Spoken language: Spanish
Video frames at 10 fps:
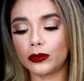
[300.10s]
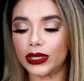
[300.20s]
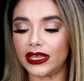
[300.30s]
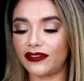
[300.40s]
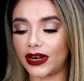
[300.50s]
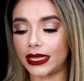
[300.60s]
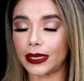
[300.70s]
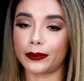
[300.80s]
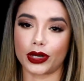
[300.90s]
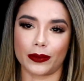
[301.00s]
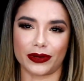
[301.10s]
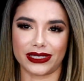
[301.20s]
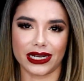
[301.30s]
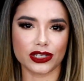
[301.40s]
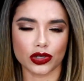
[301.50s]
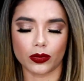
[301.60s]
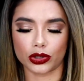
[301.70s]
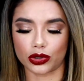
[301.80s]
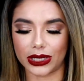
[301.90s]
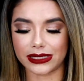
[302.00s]
muy diferente porque pues tiene esos
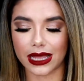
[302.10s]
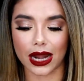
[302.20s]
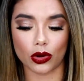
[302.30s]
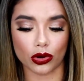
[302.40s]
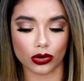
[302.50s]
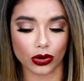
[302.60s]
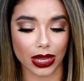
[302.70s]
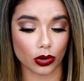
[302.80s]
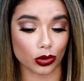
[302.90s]
botones a los, a los